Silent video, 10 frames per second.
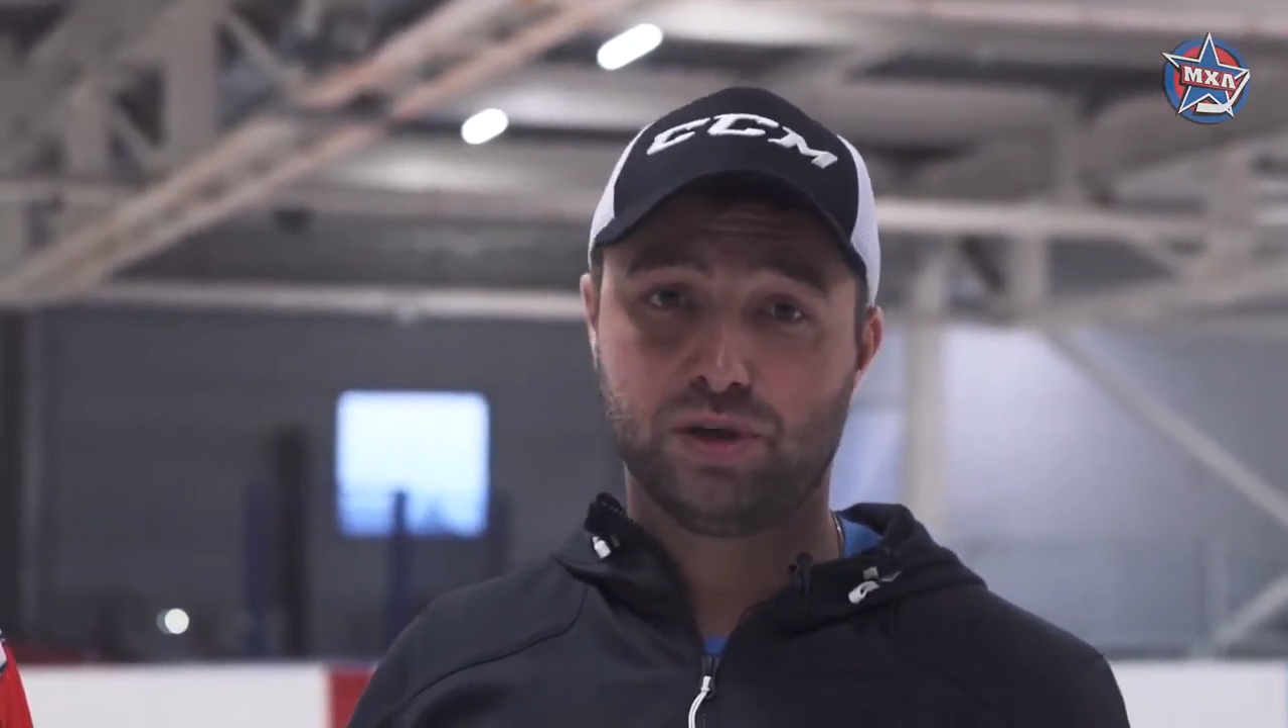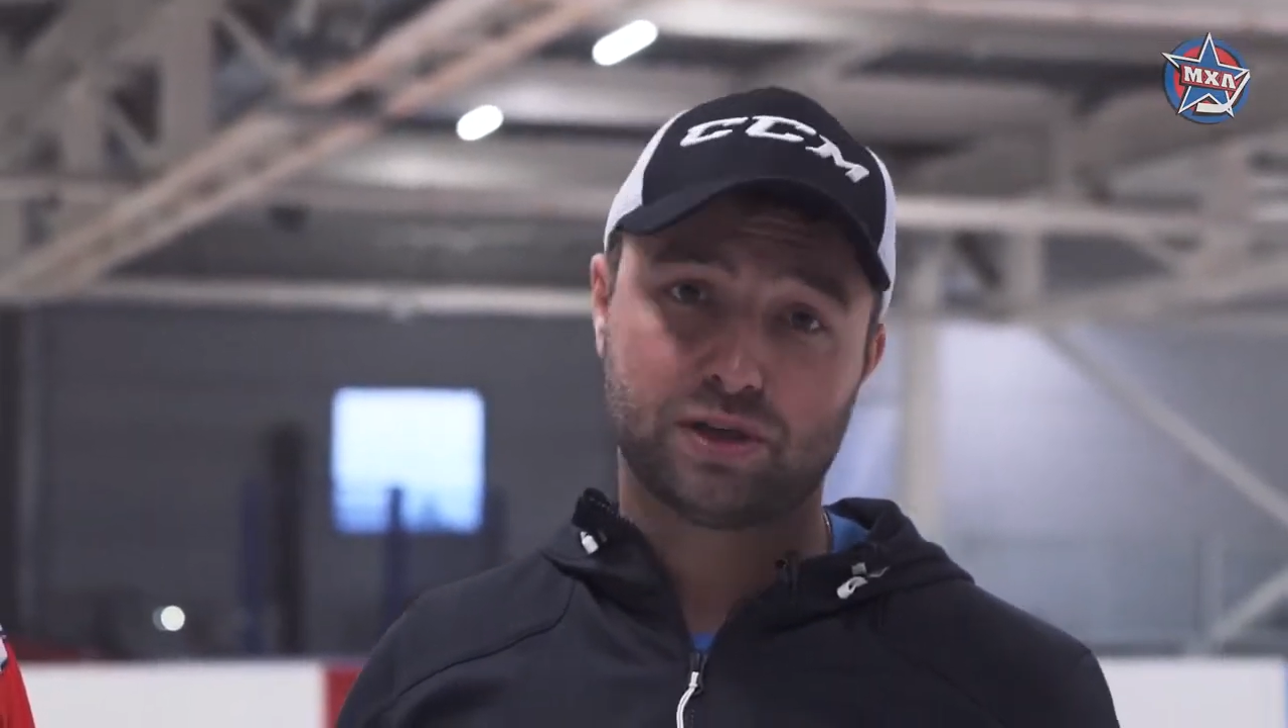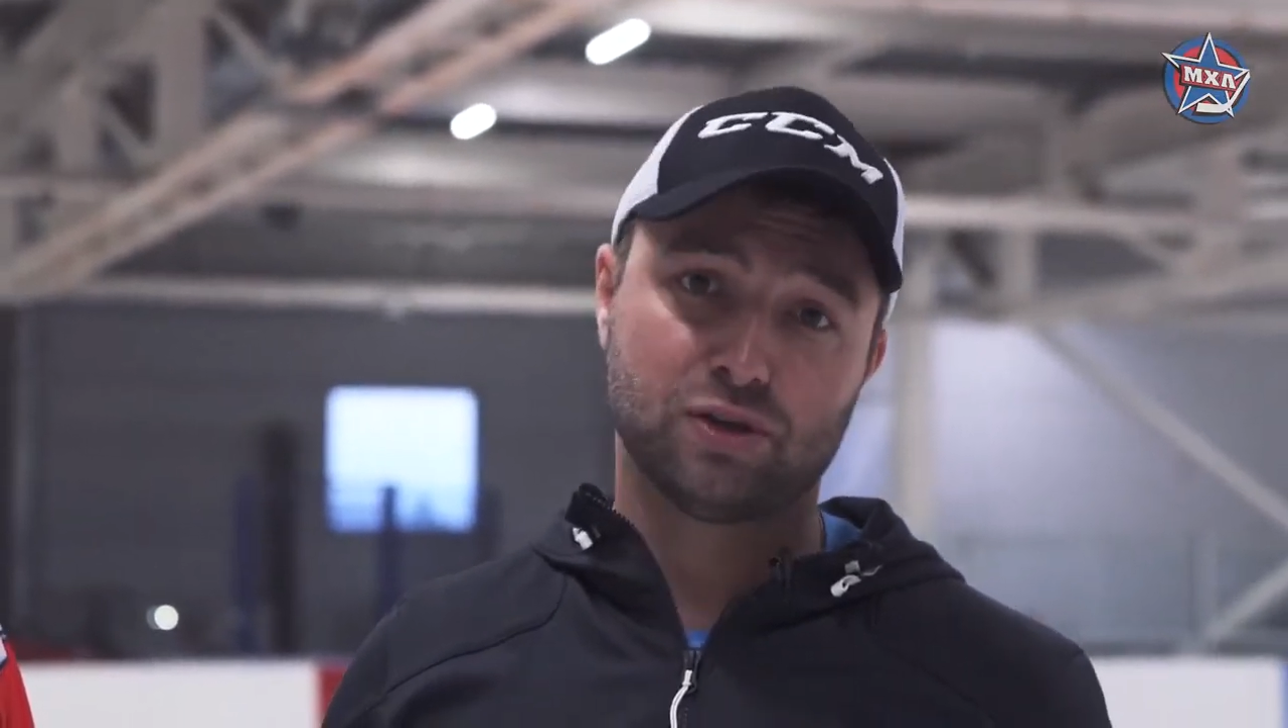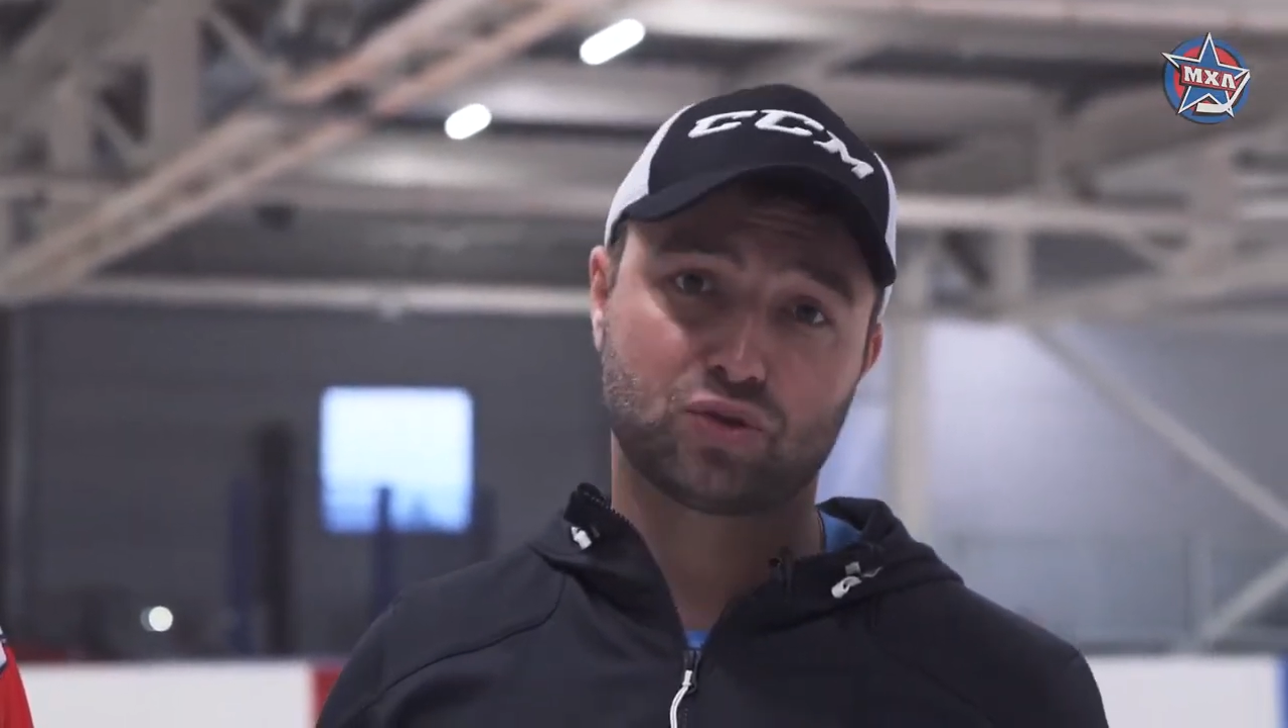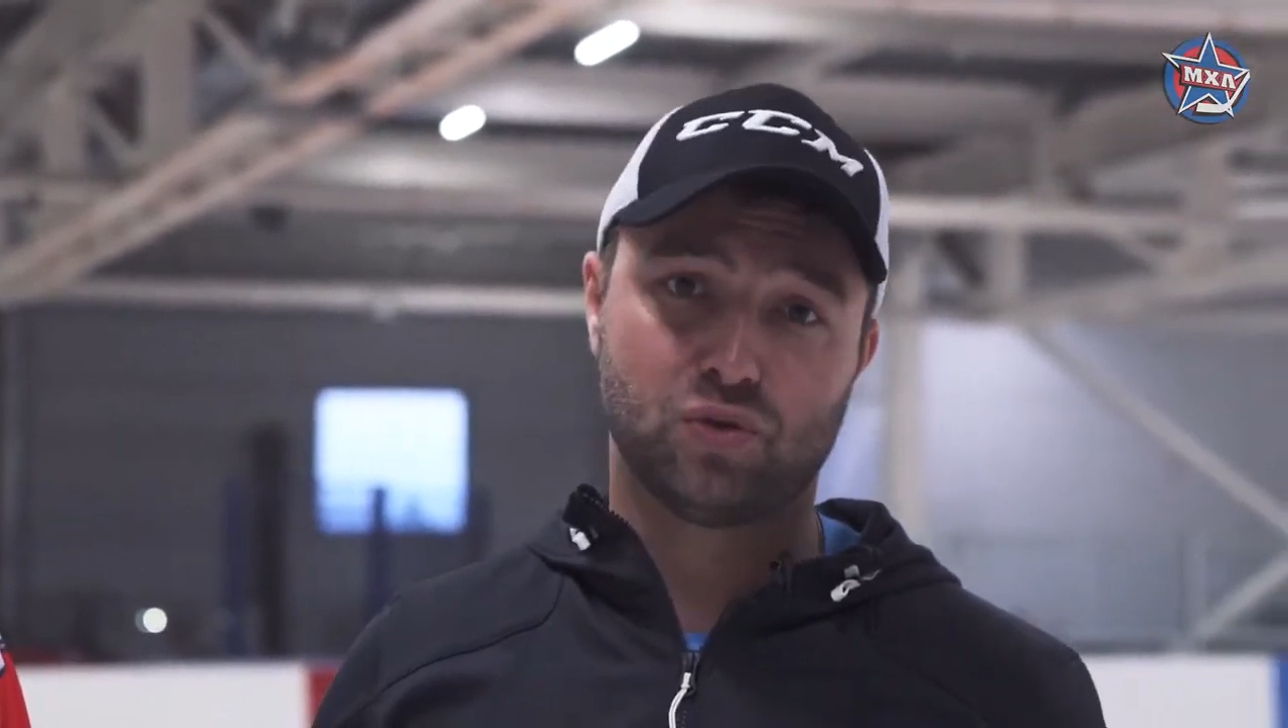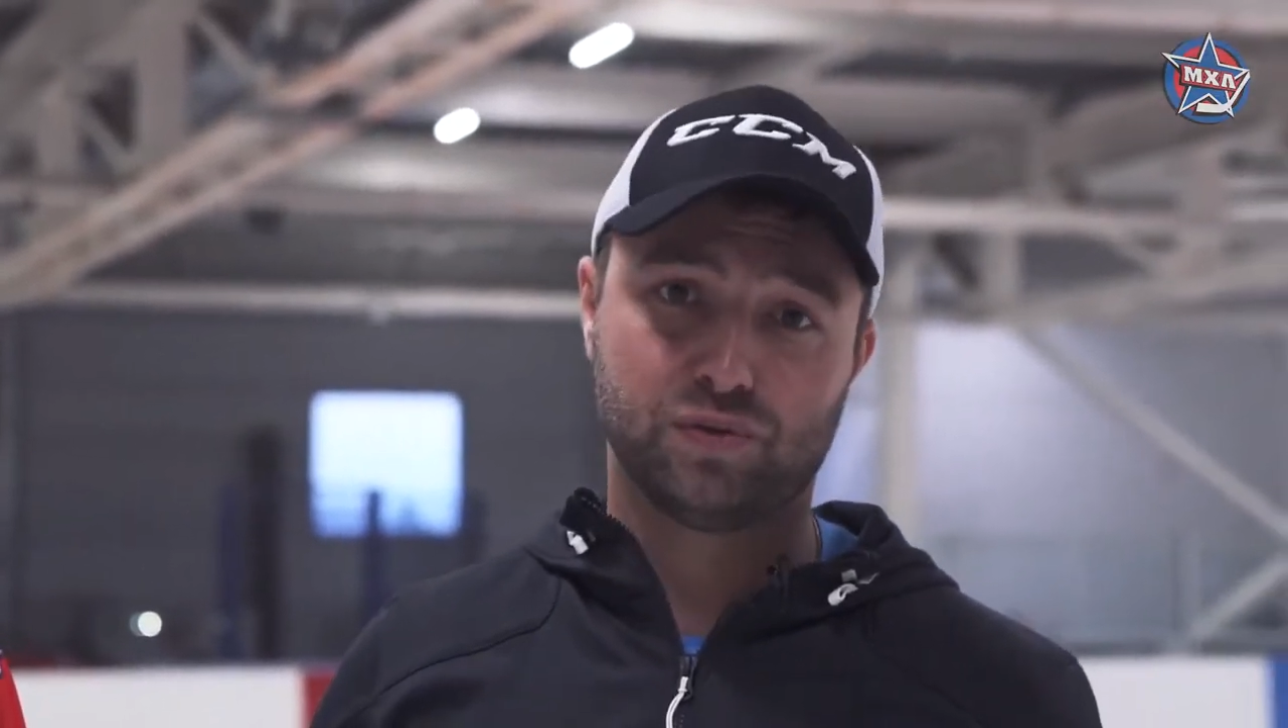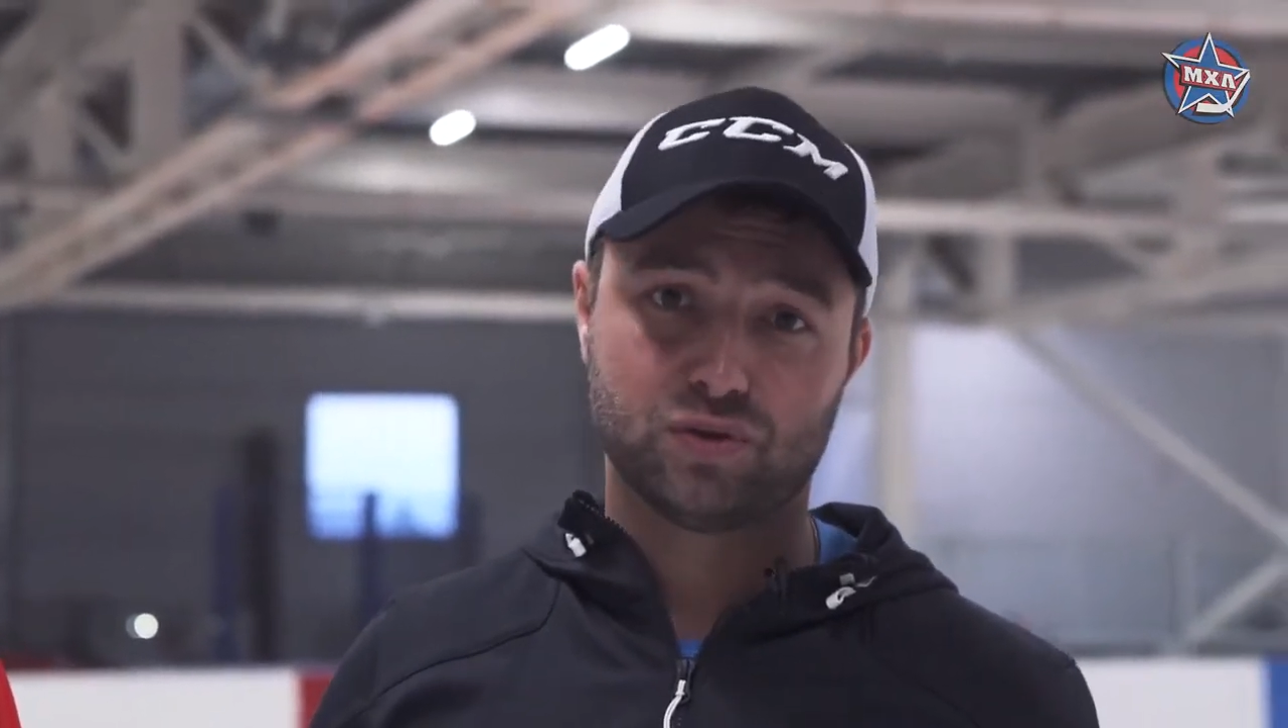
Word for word: и толчковым